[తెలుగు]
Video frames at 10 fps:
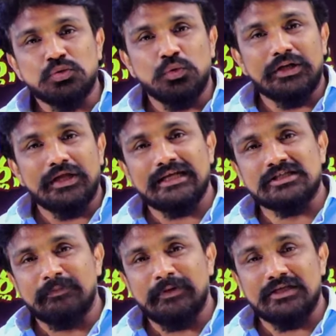
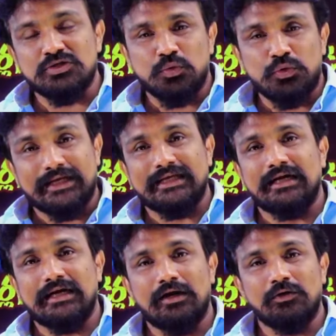సూర్యరశ్మి
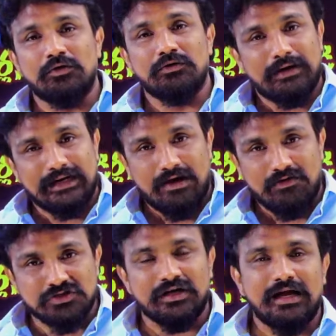సూర్యకిరణాలు మనకు
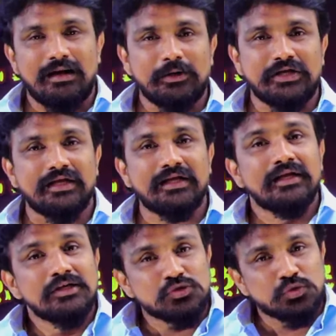అవసరం కాబట్టి
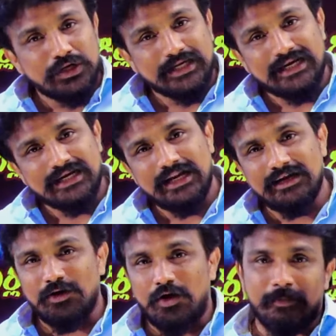
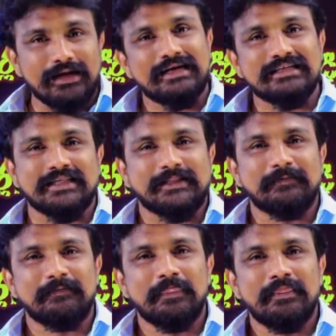సూర్యకిరణాలను లోపల రాణిస్తుంది
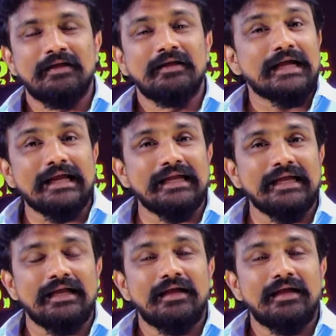కానీ